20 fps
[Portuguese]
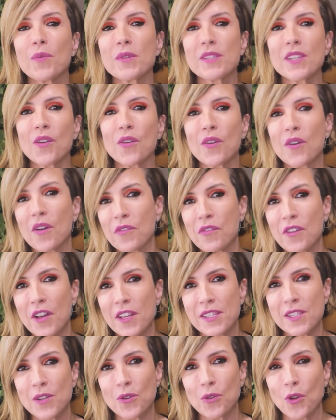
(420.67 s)
Começaram a
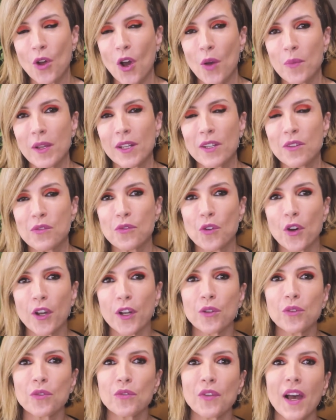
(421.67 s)
fazer o nome ali
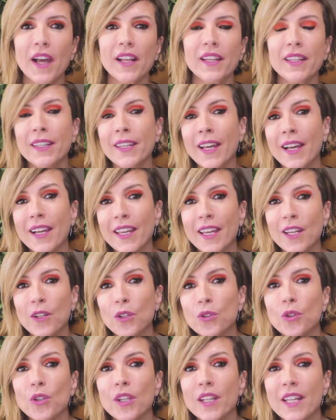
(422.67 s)
fora do vale e a ganhar
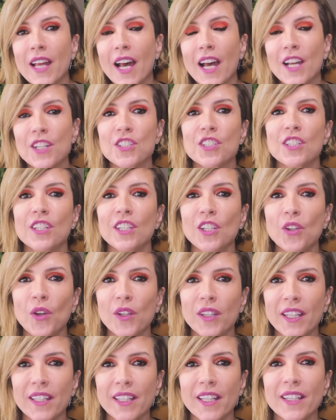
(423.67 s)
notoriedade. Em
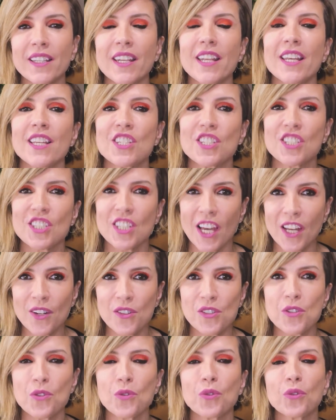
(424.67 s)
83, já
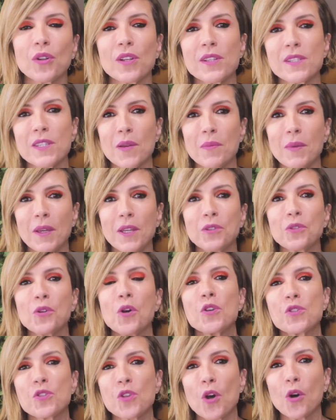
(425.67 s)
no segundo lançamento,
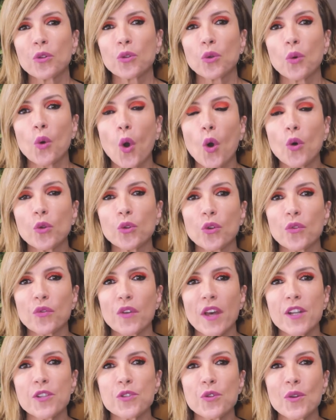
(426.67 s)
soltam o
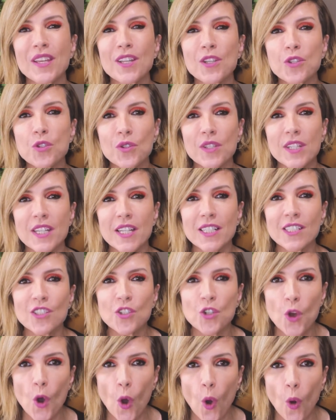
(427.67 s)
controverso Into the
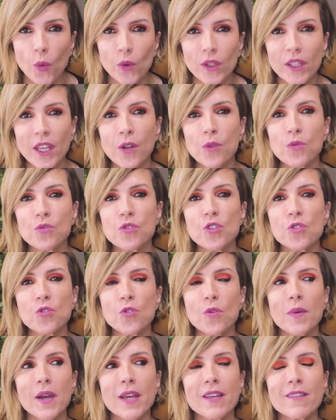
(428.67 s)
Unknown e era um
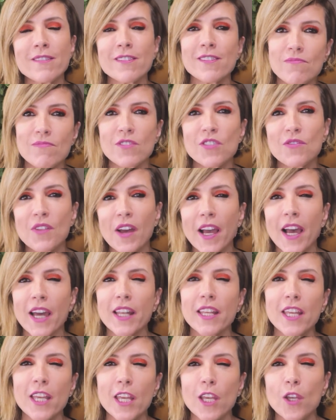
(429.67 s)
disco mais
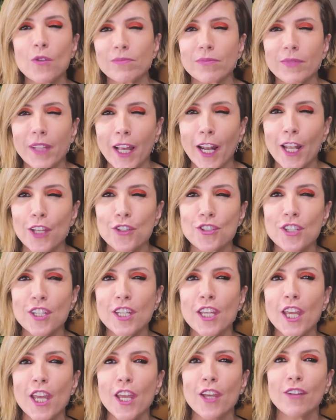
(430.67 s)
devagarinho,
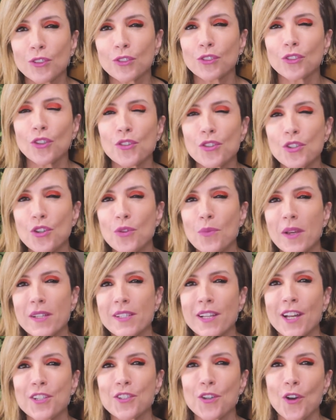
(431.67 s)
tecladinho, sonzinho
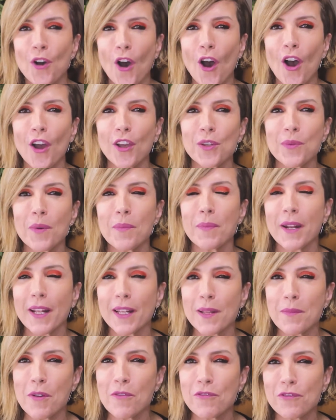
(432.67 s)
mais hard rock, uma
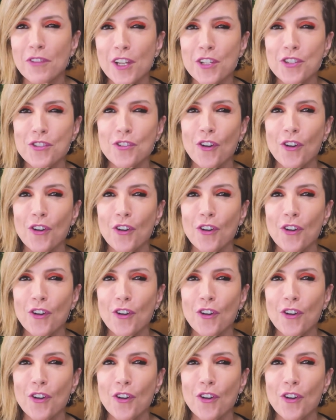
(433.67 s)
parada meio Flash